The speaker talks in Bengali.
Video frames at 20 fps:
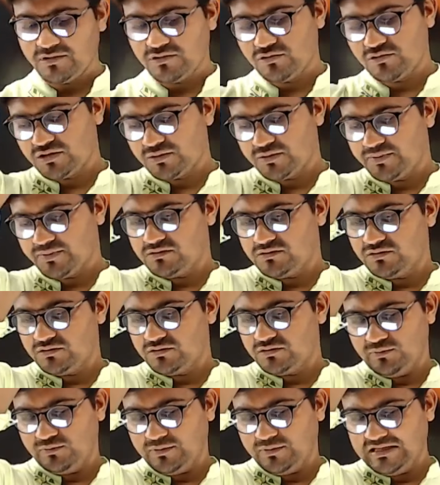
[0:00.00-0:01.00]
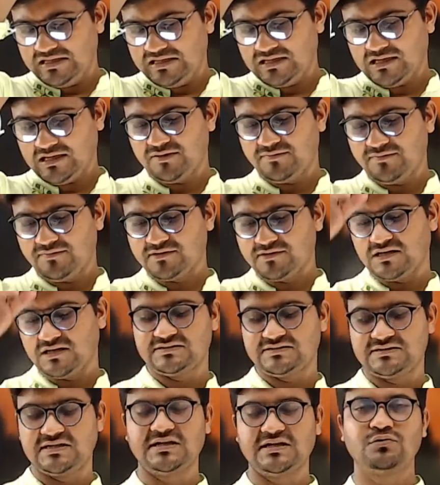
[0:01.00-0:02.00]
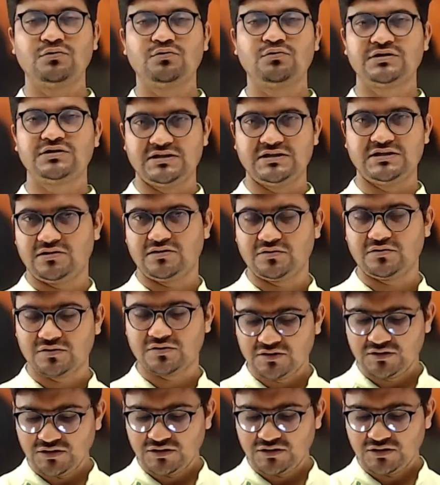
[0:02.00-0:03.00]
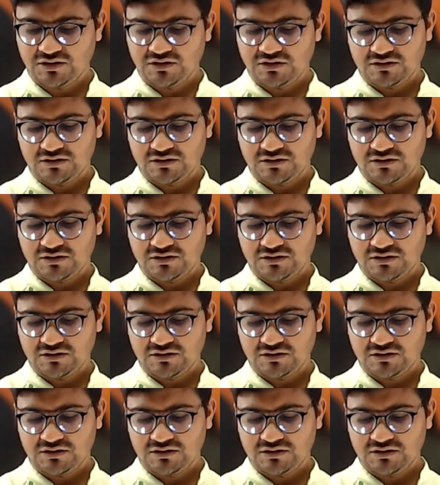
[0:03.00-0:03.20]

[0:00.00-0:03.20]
যে উমাইয়া খেলাফতের রাজধানী কোথায় ছিল সো